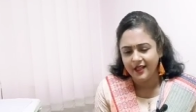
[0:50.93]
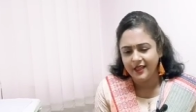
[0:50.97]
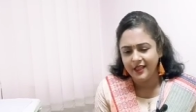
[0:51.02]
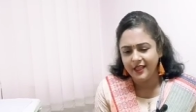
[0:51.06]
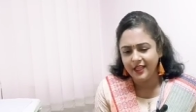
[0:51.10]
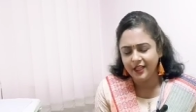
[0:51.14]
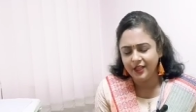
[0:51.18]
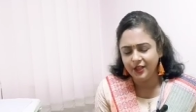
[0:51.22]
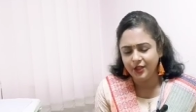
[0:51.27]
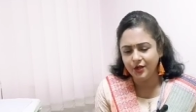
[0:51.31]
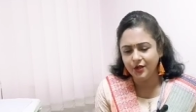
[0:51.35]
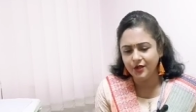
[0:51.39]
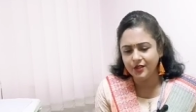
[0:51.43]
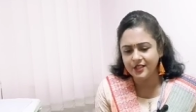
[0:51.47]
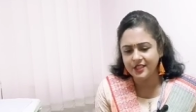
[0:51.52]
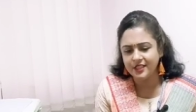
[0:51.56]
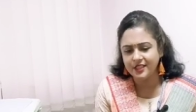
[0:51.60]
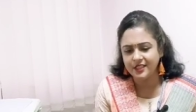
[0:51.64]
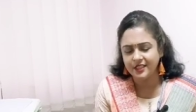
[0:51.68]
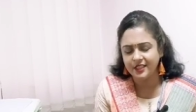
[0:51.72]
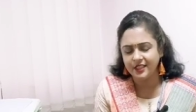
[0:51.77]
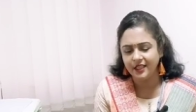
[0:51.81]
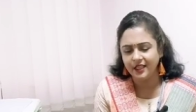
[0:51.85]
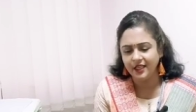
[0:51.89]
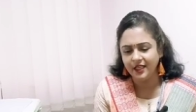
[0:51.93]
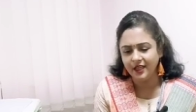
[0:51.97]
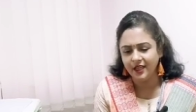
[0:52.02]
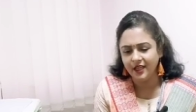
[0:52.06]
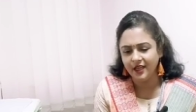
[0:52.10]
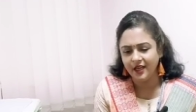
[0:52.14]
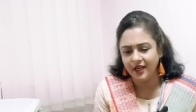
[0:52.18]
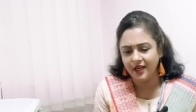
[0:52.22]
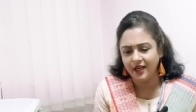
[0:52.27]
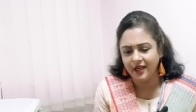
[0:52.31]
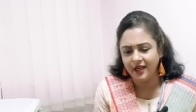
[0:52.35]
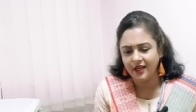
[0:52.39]
দ্বিতীয় যেটি
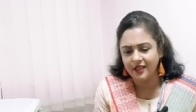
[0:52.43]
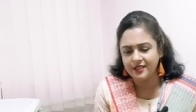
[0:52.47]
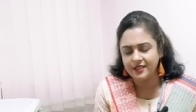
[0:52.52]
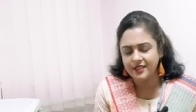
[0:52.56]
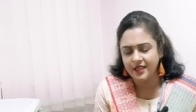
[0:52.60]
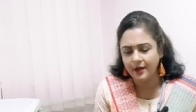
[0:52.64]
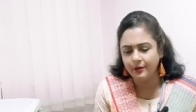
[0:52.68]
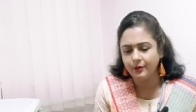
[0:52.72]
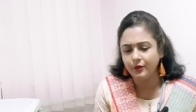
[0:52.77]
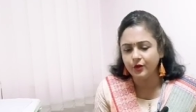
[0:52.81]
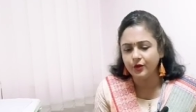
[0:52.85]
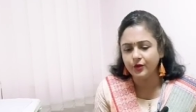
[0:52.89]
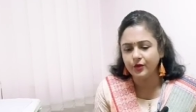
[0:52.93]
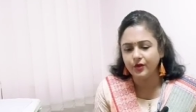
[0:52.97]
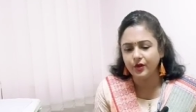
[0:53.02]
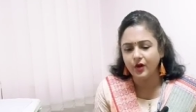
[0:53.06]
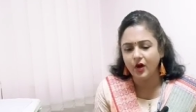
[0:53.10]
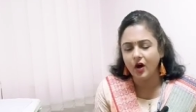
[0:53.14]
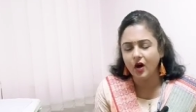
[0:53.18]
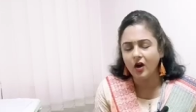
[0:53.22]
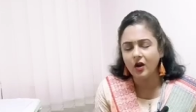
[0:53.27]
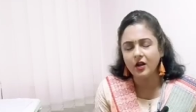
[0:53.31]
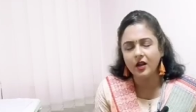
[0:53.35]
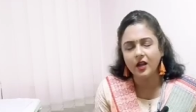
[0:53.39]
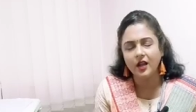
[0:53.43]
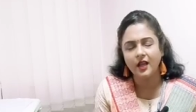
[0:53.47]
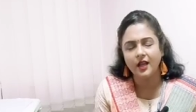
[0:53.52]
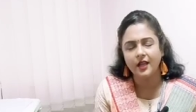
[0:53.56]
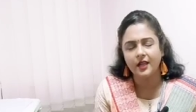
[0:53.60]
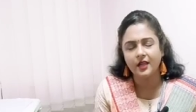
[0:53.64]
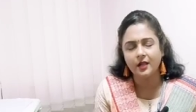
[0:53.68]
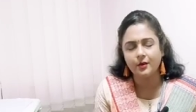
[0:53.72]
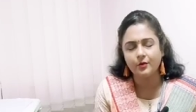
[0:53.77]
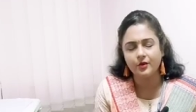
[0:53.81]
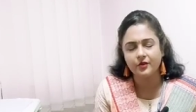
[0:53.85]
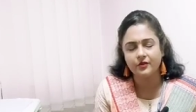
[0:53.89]
যেমন
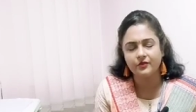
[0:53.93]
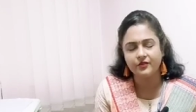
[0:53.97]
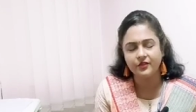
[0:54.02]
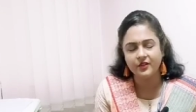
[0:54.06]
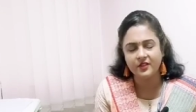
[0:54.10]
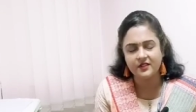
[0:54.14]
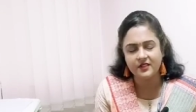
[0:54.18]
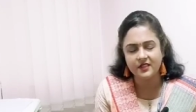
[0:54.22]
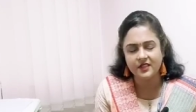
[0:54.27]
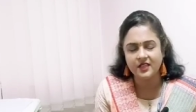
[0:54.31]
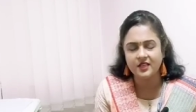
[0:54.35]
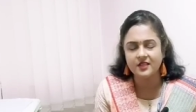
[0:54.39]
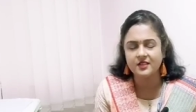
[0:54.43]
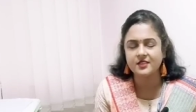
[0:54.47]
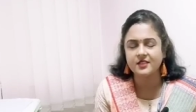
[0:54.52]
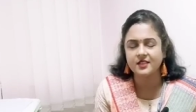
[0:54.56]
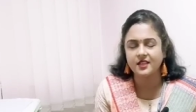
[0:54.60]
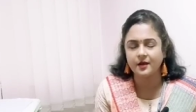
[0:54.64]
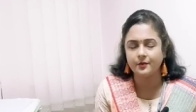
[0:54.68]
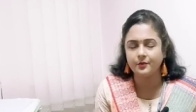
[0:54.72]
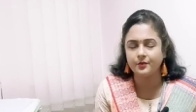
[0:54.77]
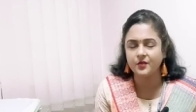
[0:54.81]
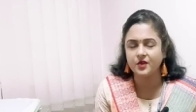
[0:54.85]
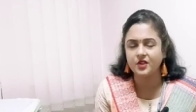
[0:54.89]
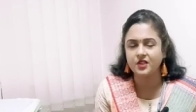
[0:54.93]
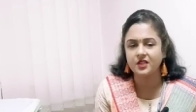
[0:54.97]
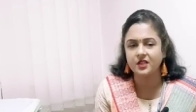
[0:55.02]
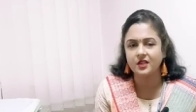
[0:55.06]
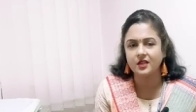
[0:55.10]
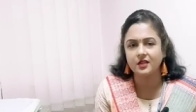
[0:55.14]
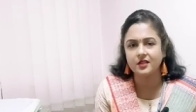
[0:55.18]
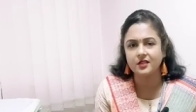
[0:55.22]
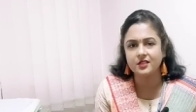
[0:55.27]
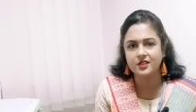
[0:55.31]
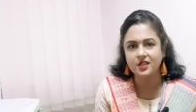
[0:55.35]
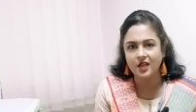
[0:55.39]
অনলাইন এবং ফিজিক্যাল
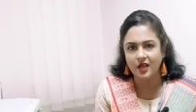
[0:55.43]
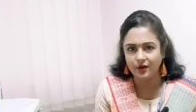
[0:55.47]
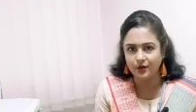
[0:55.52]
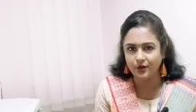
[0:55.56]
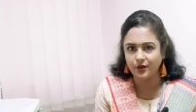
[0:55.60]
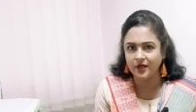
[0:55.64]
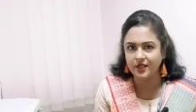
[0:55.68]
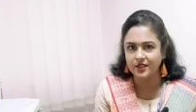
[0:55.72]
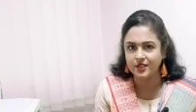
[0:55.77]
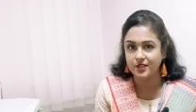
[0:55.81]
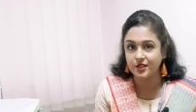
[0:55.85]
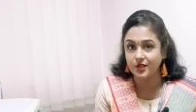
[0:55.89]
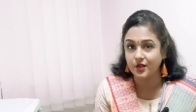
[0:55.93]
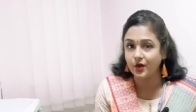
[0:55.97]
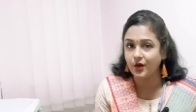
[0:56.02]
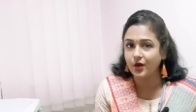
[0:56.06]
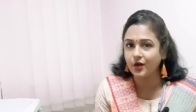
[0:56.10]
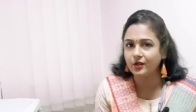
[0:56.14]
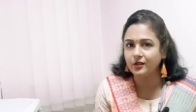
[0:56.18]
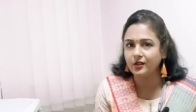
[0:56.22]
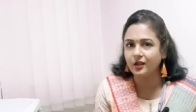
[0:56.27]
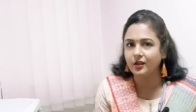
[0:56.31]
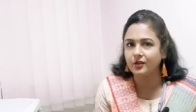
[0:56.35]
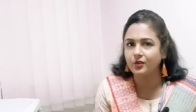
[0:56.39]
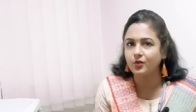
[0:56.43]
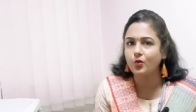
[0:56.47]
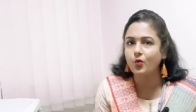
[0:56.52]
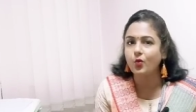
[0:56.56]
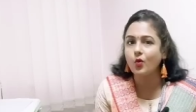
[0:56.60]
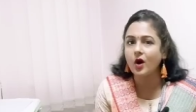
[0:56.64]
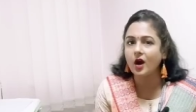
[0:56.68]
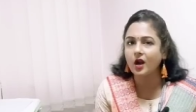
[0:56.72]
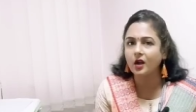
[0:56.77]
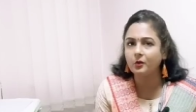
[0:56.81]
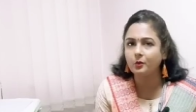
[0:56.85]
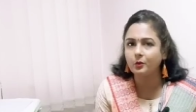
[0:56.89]
সাবমিশন চালু আছে অর্থাৎ
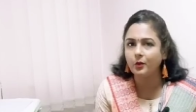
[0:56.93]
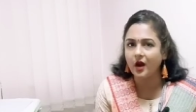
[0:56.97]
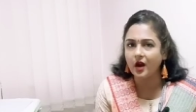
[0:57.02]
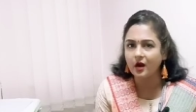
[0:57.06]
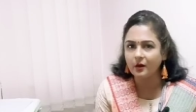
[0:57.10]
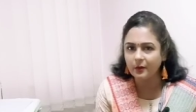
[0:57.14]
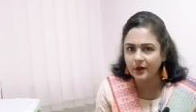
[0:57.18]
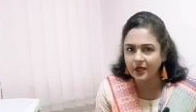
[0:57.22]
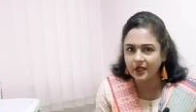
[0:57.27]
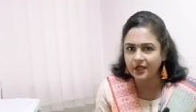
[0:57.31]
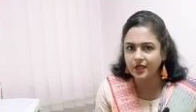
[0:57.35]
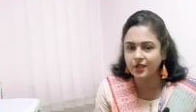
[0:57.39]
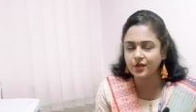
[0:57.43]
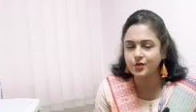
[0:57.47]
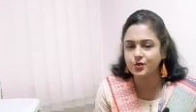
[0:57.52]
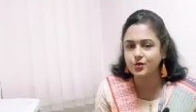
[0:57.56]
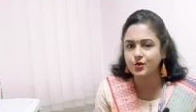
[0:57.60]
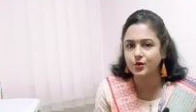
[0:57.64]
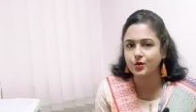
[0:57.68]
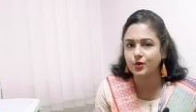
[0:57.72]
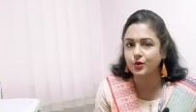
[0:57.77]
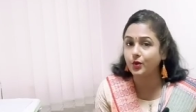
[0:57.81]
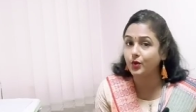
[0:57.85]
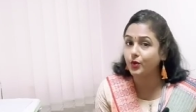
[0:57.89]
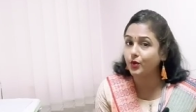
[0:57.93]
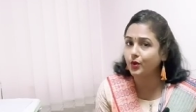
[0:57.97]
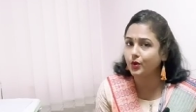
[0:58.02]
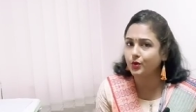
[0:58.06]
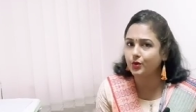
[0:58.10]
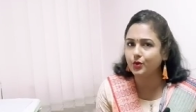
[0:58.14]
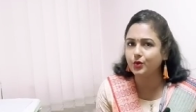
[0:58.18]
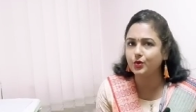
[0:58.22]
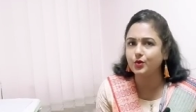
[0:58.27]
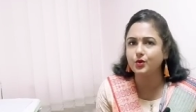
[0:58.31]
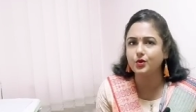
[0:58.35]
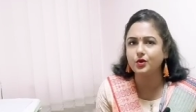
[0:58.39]
ওয়ার্ক পারমিটের জন্য
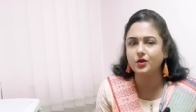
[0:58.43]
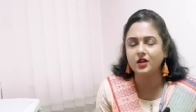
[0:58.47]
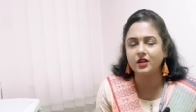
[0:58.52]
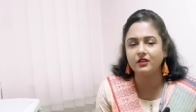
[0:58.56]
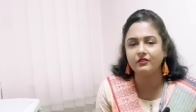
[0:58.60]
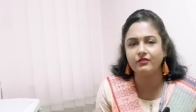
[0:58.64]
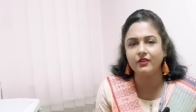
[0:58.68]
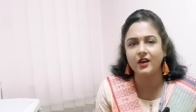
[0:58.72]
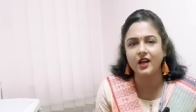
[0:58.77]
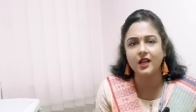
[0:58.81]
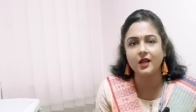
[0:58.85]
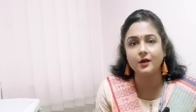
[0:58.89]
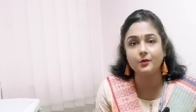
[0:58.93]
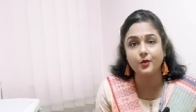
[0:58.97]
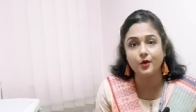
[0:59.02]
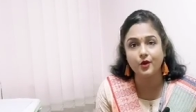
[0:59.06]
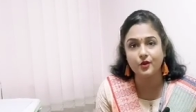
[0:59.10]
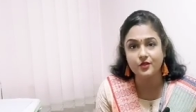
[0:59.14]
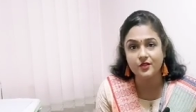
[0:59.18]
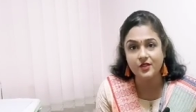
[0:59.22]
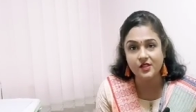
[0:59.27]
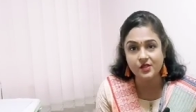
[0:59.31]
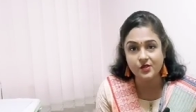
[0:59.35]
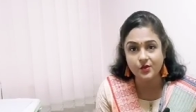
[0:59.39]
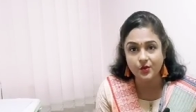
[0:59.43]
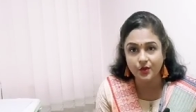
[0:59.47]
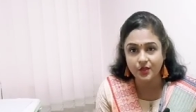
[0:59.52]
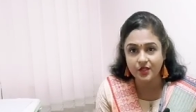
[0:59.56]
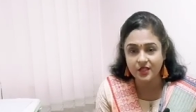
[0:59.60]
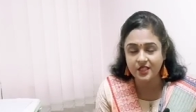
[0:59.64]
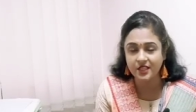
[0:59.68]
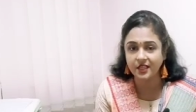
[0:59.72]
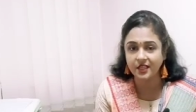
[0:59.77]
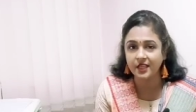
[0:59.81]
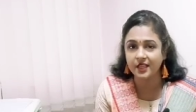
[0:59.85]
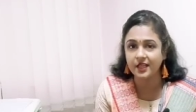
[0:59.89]
নতুন করে ফাইল প্রসেস
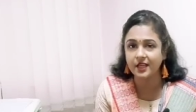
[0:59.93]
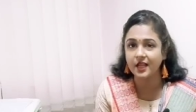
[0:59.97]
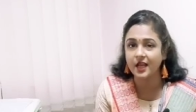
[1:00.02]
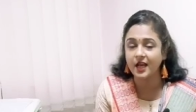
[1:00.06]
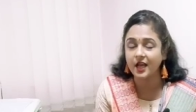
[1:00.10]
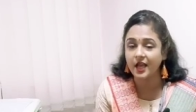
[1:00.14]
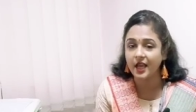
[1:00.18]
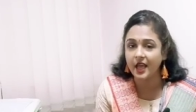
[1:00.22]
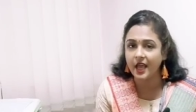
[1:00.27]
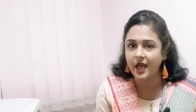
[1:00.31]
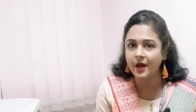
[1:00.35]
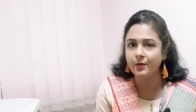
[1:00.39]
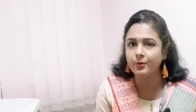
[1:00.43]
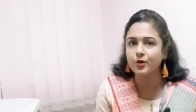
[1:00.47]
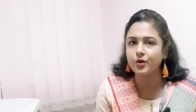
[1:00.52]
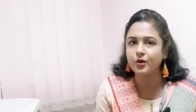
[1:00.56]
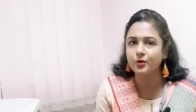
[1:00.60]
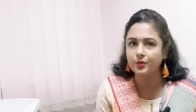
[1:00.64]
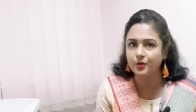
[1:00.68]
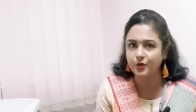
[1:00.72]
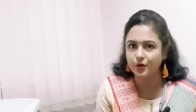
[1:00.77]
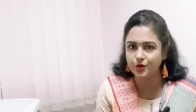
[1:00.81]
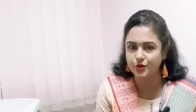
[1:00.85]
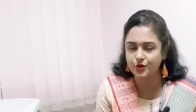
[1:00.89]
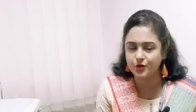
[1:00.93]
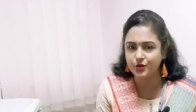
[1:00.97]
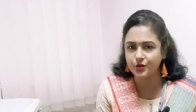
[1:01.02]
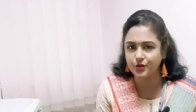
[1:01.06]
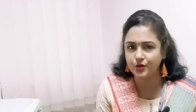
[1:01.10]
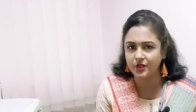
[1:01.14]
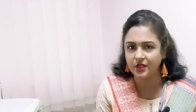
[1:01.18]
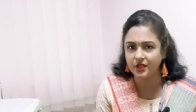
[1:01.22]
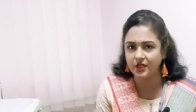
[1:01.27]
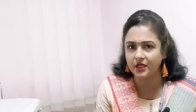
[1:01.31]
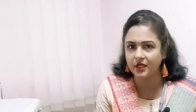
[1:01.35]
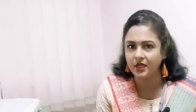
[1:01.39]
হচ্ছে কিনা এমন
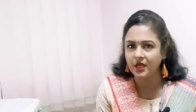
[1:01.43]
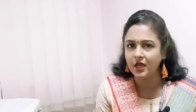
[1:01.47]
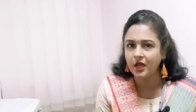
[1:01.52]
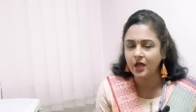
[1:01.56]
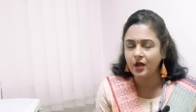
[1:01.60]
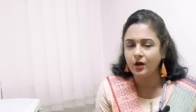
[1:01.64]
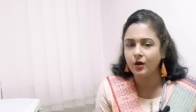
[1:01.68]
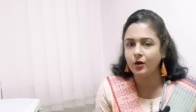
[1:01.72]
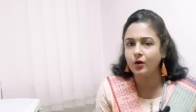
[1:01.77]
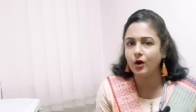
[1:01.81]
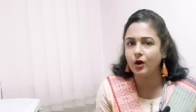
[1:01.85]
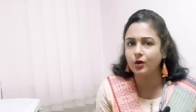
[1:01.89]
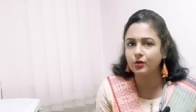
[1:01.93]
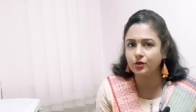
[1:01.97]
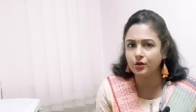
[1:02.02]
প্রশ্নটি গত